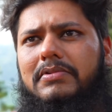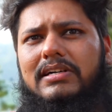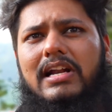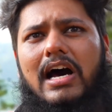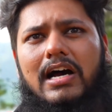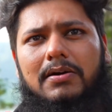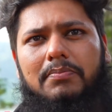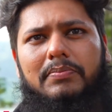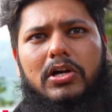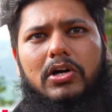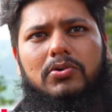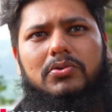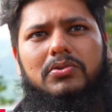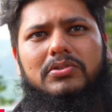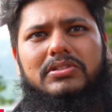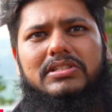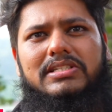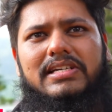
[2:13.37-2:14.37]
डार्क ब्राउन
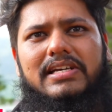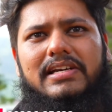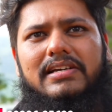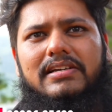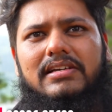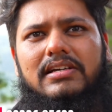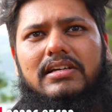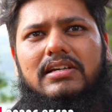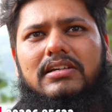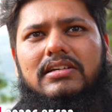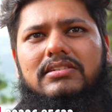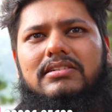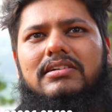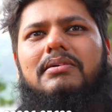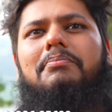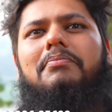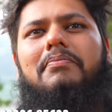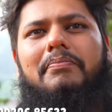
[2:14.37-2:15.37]
होती है
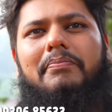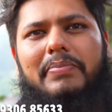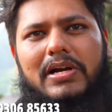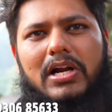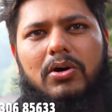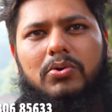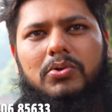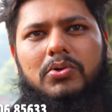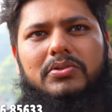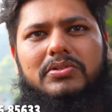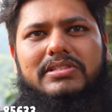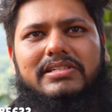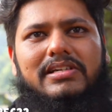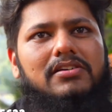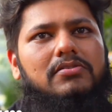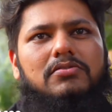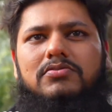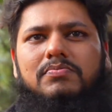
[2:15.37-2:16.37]
या ब्राउन
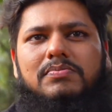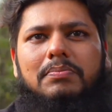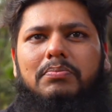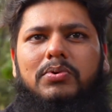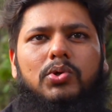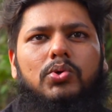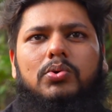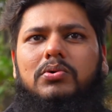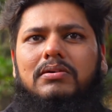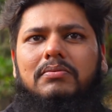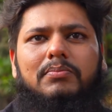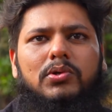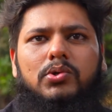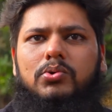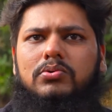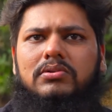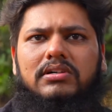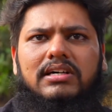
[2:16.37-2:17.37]
होती है उसमें ब्लू
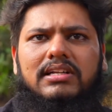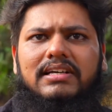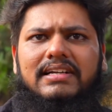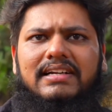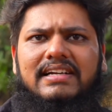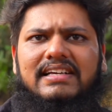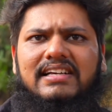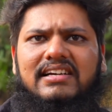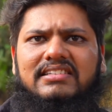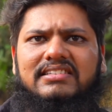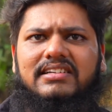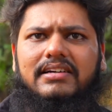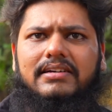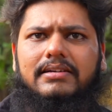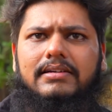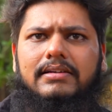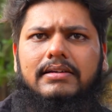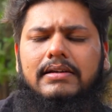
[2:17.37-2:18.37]
ब्लू कलर नहीं आता
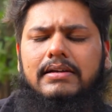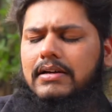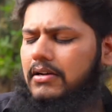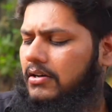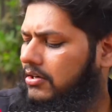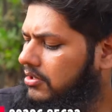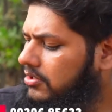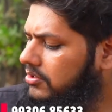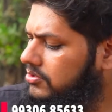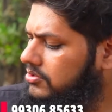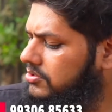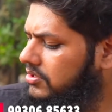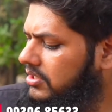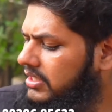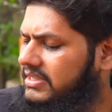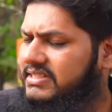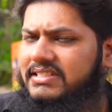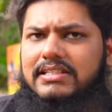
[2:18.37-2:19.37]
है और जो
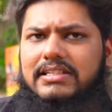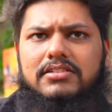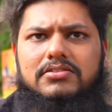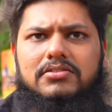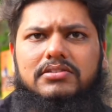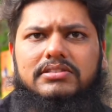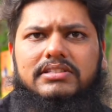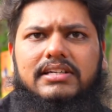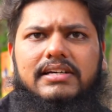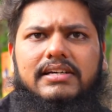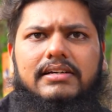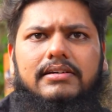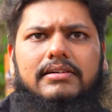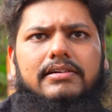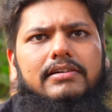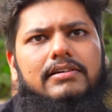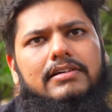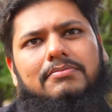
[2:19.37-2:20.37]
हस्कीज होते हैं
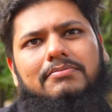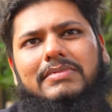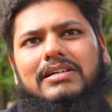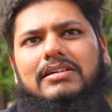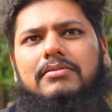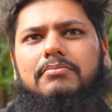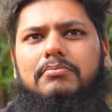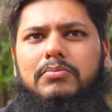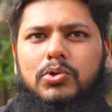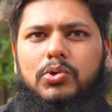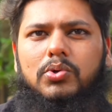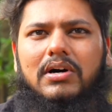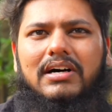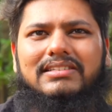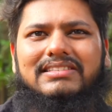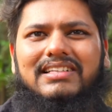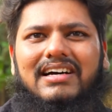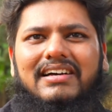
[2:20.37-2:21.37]
इनमें ब्लू
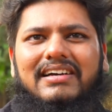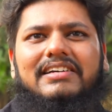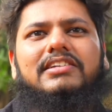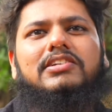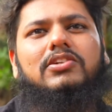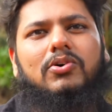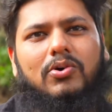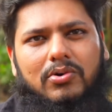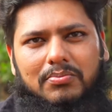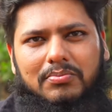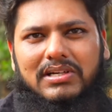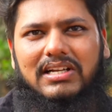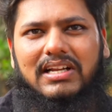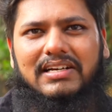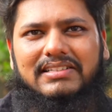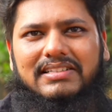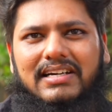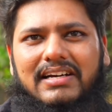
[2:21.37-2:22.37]
आता है
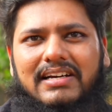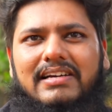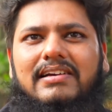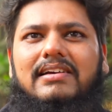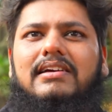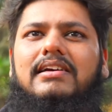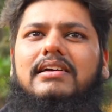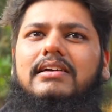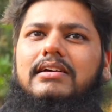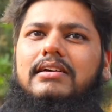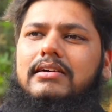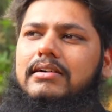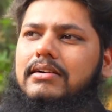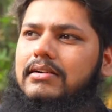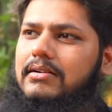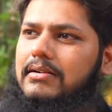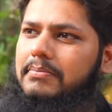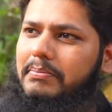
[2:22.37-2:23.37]
नॉर्मल आता है
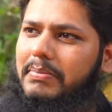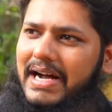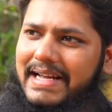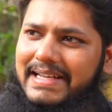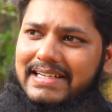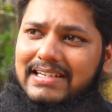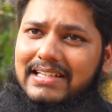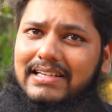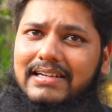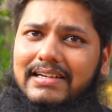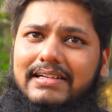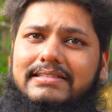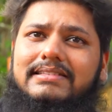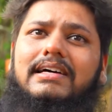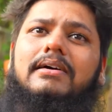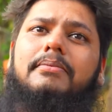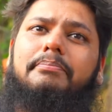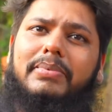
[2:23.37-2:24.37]
बाई कलर
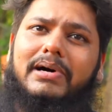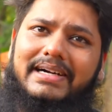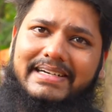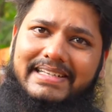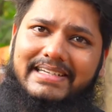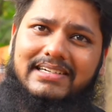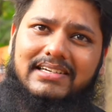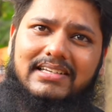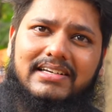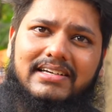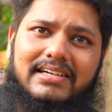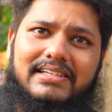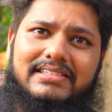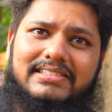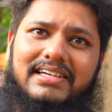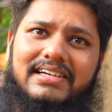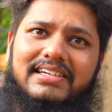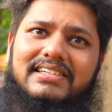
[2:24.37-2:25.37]
रहता है पार्टी कलर
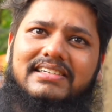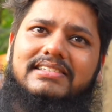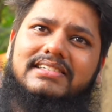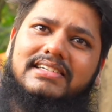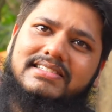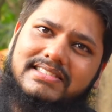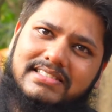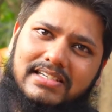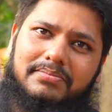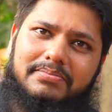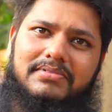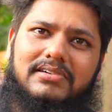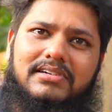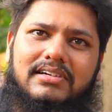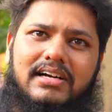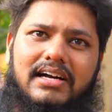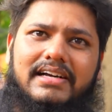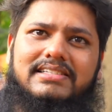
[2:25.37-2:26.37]
रहता है ये सब
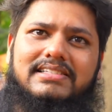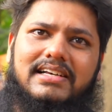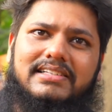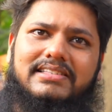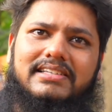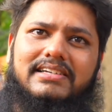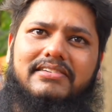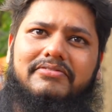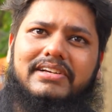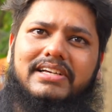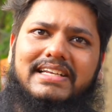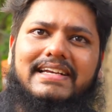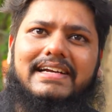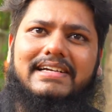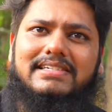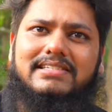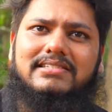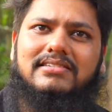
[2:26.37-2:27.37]
आई जाते हैं
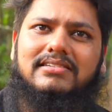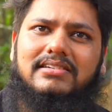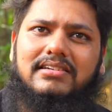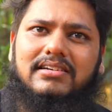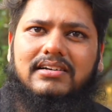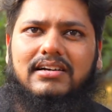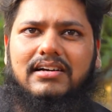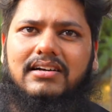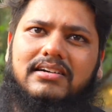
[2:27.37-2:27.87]
वेरियंट्स ओके